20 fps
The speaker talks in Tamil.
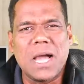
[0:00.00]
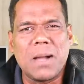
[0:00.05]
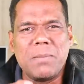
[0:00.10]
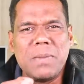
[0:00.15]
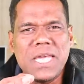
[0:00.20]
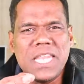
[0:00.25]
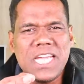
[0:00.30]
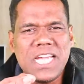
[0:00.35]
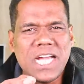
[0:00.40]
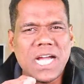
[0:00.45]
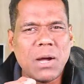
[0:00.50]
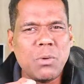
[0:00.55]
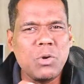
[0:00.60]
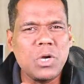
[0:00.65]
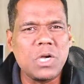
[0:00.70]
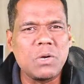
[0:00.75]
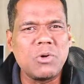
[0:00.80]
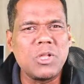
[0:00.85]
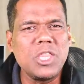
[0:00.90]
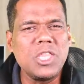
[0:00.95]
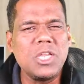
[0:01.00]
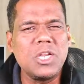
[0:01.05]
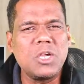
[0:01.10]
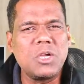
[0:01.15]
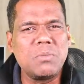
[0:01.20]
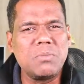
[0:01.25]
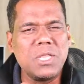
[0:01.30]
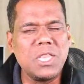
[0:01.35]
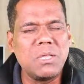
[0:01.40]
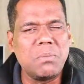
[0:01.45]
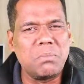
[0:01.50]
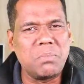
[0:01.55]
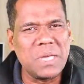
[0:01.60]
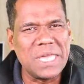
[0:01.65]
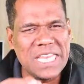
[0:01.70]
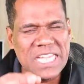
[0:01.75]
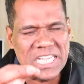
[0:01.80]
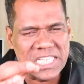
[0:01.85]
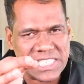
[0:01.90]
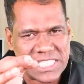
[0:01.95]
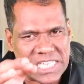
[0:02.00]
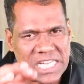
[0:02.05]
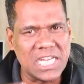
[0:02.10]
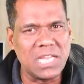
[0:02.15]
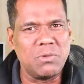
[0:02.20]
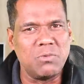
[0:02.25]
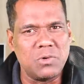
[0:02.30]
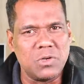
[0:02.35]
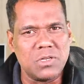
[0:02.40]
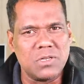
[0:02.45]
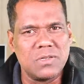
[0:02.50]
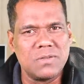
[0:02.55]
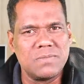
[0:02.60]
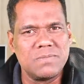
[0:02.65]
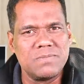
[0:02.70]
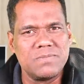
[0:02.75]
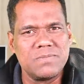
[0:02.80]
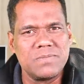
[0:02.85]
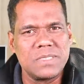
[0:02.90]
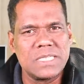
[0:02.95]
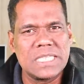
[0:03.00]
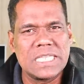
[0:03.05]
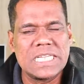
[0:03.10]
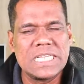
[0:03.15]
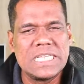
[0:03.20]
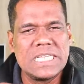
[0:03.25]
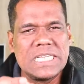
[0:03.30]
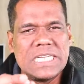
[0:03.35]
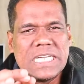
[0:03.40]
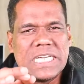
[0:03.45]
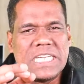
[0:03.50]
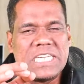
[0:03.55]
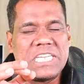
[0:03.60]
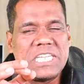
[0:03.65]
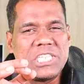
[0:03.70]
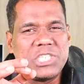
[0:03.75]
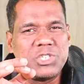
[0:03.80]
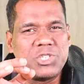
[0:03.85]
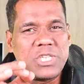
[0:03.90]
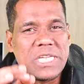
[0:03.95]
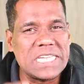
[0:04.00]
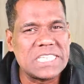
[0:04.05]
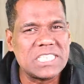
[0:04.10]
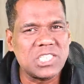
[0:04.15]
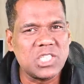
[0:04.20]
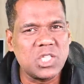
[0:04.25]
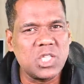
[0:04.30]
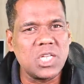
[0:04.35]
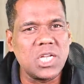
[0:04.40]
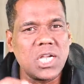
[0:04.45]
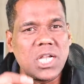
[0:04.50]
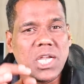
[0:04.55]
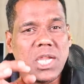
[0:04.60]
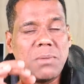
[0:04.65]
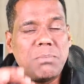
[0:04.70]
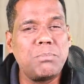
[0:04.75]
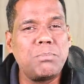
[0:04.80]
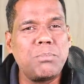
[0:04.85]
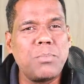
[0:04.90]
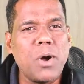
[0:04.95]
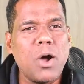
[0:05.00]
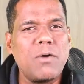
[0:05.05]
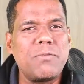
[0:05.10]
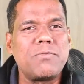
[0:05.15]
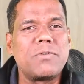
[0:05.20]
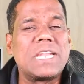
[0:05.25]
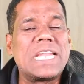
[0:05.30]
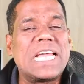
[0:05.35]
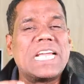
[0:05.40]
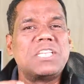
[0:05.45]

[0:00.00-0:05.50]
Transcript: அமெரிக்காவுக்கு வந்திருக்கும் இந்த பெரிய சரிவு இட் இஸ் ஜஸ்ட் த டிப் ஆஃப் அன்